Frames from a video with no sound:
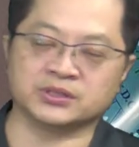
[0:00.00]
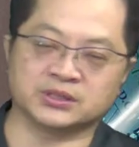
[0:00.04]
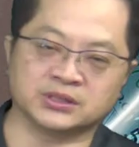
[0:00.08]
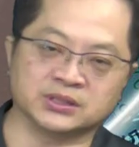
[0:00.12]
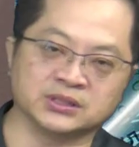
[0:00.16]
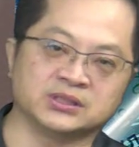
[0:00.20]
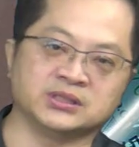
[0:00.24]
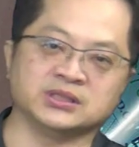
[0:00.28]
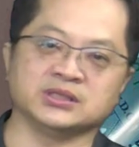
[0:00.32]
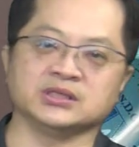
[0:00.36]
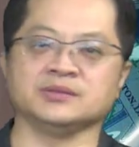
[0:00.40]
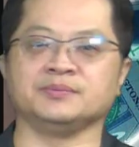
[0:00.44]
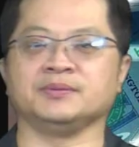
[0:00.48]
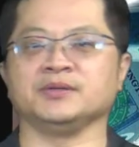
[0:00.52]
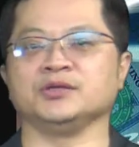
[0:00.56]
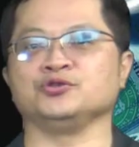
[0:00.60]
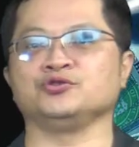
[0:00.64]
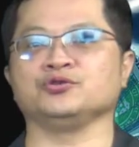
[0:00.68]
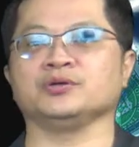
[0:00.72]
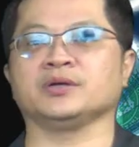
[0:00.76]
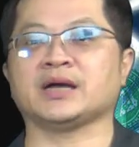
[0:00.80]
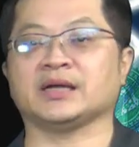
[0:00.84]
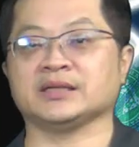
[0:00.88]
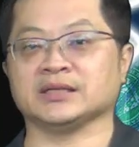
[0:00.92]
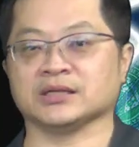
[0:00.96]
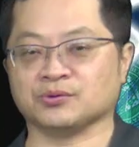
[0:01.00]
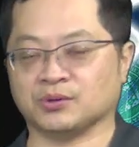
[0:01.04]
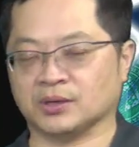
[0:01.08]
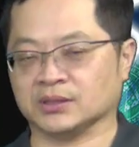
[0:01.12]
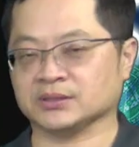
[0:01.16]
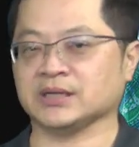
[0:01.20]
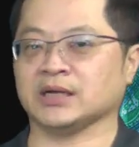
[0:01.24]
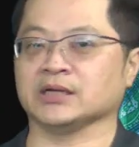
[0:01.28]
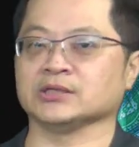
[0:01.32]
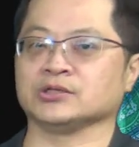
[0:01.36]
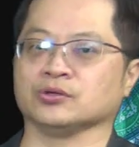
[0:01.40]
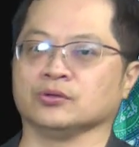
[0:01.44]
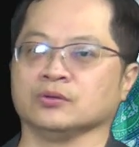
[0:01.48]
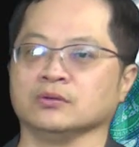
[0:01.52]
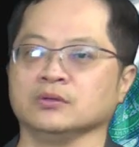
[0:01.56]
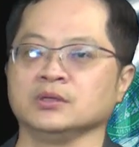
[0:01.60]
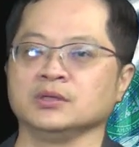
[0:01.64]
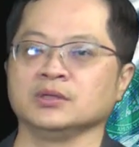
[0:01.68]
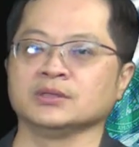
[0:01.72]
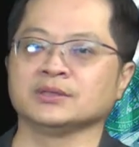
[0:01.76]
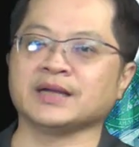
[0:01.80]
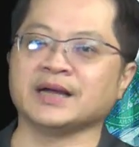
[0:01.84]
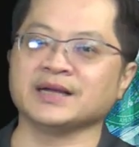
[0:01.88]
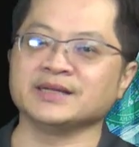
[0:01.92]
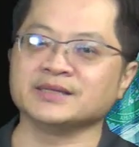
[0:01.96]
十四日平均看起来往下走，
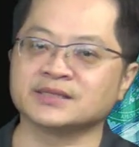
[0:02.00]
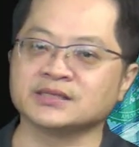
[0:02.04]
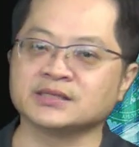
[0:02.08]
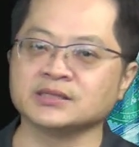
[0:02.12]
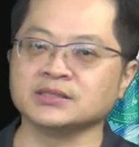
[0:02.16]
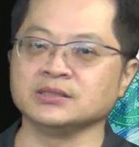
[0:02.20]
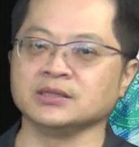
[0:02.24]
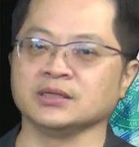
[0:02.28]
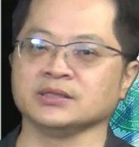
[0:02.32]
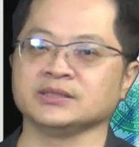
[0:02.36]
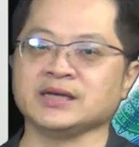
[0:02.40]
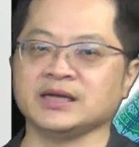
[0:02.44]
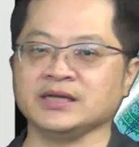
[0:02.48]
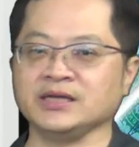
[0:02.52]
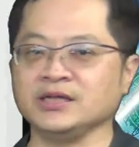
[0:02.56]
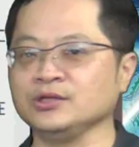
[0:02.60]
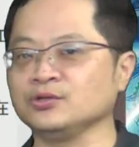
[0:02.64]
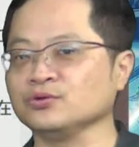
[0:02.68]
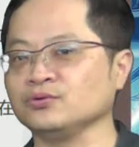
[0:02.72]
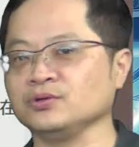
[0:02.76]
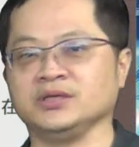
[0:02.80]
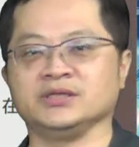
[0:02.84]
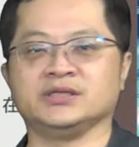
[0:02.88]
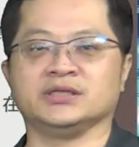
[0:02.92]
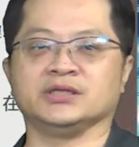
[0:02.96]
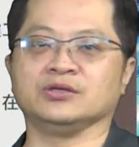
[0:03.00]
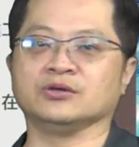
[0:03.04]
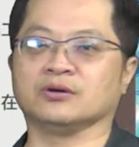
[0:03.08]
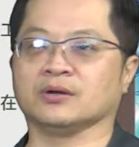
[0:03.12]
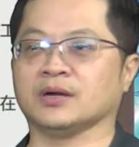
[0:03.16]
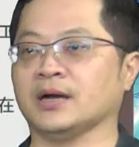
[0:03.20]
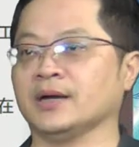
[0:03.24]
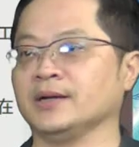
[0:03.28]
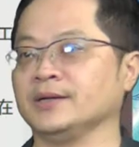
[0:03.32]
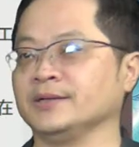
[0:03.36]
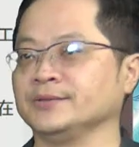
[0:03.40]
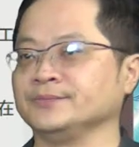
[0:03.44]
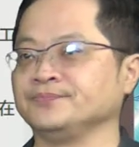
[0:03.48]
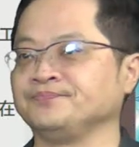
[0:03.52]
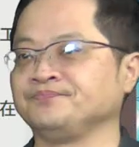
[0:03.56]
但是呢，现在印度疫情又来了，